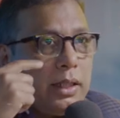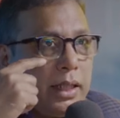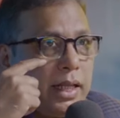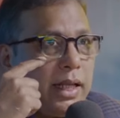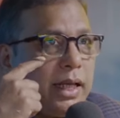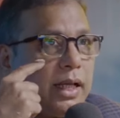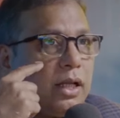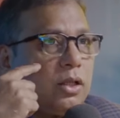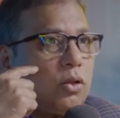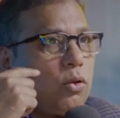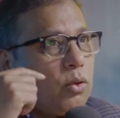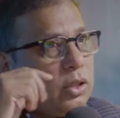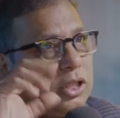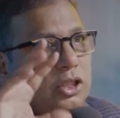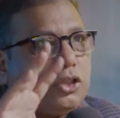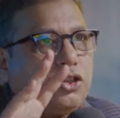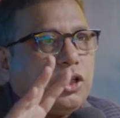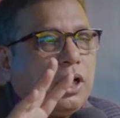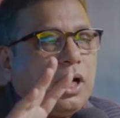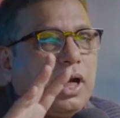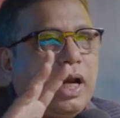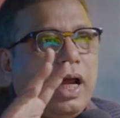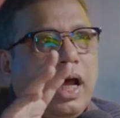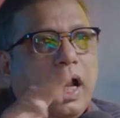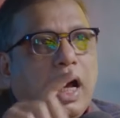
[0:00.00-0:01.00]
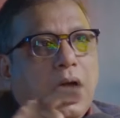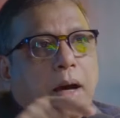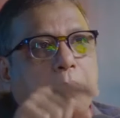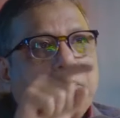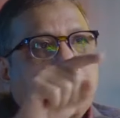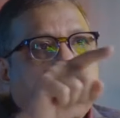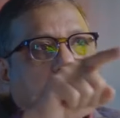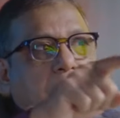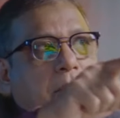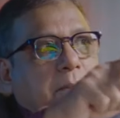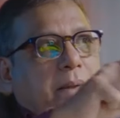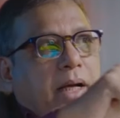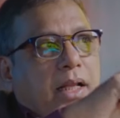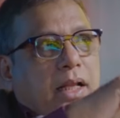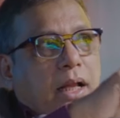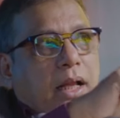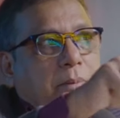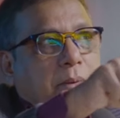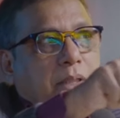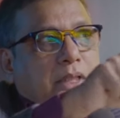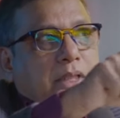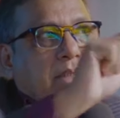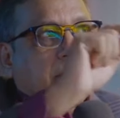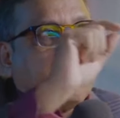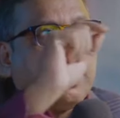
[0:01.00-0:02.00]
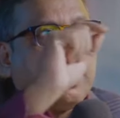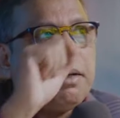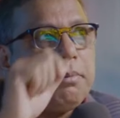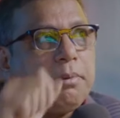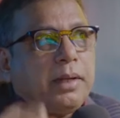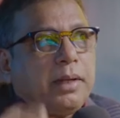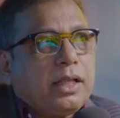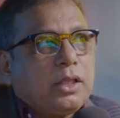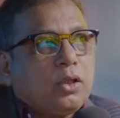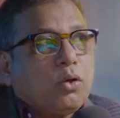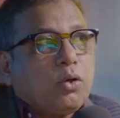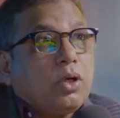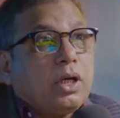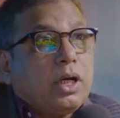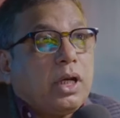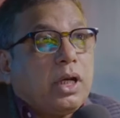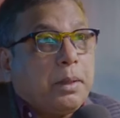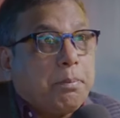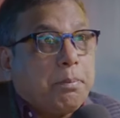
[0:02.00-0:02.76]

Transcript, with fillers: ठीक है तो ये चल रहा है अब रही बात आपके सवाल पे आता हूँ